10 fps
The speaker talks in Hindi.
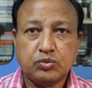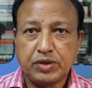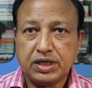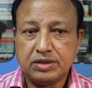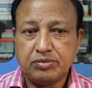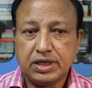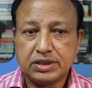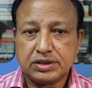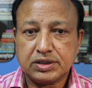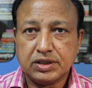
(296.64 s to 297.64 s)
तो पहली
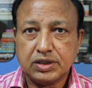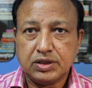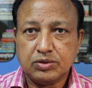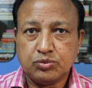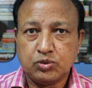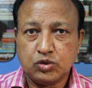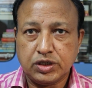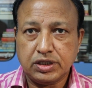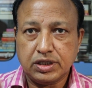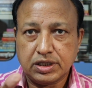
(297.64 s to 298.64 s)
बात
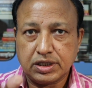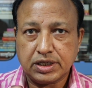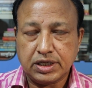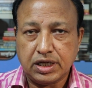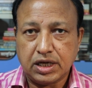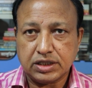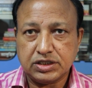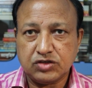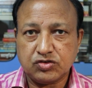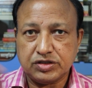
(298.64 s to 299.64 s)
पूरे घर के
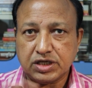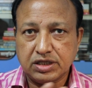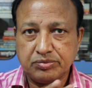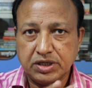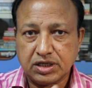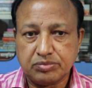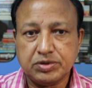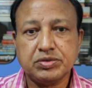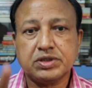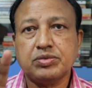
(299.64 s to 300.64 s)
आधे से ज़्यादा में
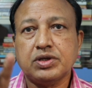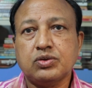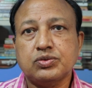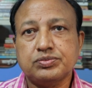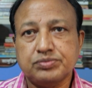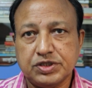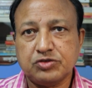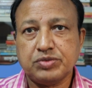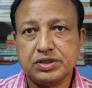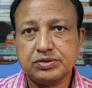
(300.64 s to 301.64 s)
कभी मत बनाओ
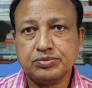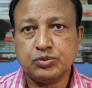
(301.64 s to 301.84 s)
बेसमेंट